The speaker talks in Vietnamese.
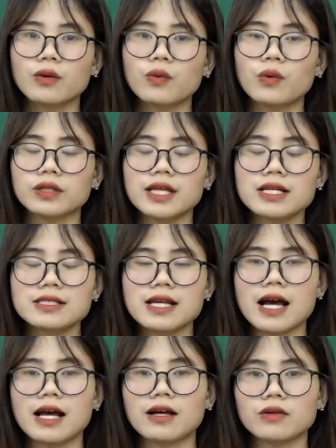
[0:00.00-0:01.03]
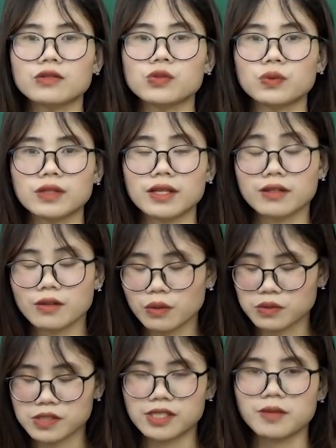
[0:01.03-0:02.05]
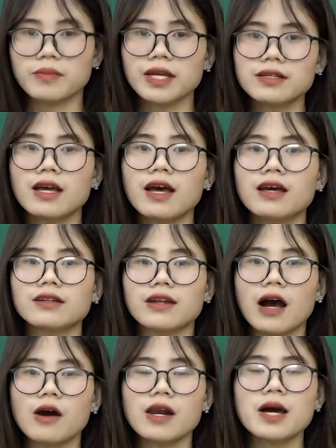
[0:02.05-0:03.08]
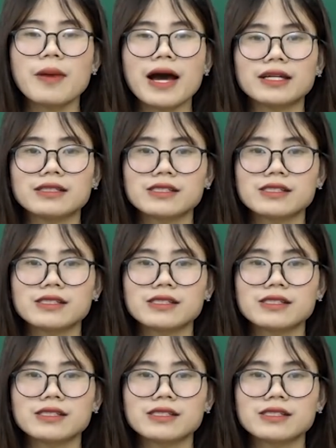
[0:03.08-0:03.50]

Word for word: của tác giả Chủ tịch Hồ Chí Minh. Đó là bài